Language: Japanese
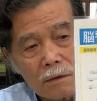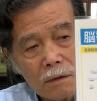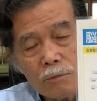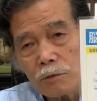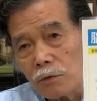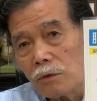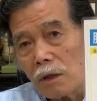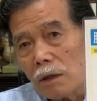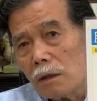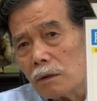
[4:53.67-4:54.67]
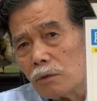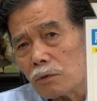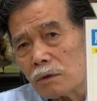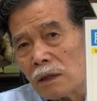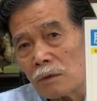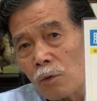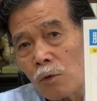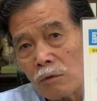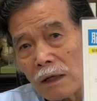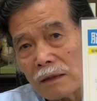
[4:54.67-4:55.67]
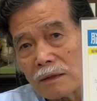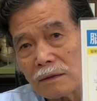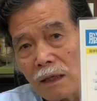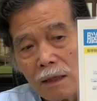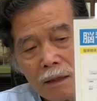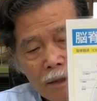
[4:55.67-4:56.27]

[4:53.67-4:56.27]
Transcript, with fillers: でもその影響というのは残るわけですね